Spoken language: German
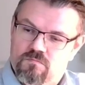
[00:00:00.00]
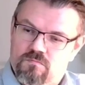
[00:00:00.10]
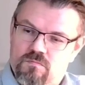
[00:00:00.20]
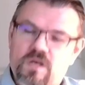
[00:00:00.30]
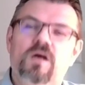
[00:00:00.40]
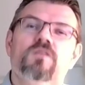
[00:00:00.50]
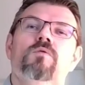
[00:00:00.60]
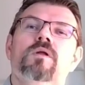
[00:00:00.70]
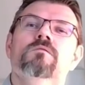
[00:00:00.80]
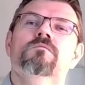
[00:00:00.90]

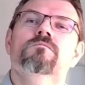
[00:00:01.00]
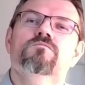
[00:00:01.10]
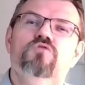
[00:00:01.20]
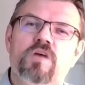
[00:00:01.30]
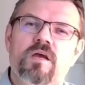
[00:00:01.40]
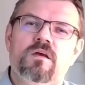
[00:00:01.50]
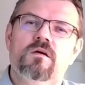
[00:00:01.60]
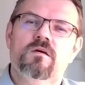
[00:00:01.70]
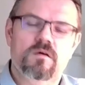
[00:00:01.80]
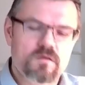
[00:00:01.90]
Generatoren? Check.
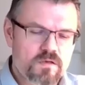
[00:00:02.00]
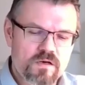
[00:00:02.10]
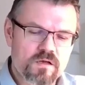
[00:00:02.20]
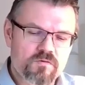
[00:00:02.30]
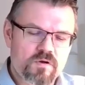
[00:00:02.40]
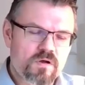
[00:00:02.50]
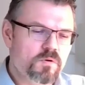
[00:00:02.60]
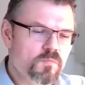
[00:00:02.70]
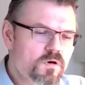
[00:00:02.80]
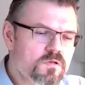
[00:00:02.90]
Ja, Generatoren haben
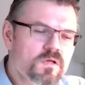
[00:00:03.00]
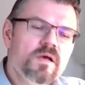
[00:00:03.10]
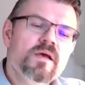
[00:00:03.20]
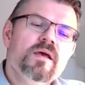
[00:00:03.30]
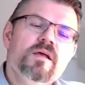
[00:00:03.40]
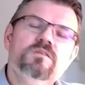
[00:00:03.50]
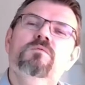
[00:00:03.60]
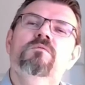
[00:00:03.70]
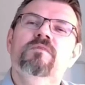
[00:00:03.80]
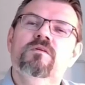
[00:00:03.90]
wir gemacht. Jetzt
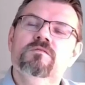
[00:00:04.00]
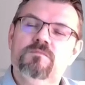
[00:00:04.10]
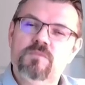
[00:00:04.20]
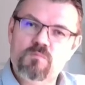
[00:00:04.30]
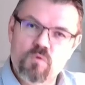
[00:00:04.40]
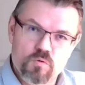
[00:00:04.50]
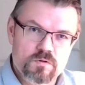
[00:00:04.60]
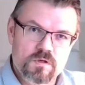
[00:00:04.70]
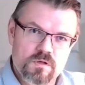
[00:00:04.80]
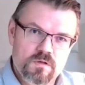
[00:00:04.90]
kümmern wir uns um den
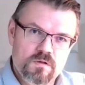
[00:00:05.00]
Motor.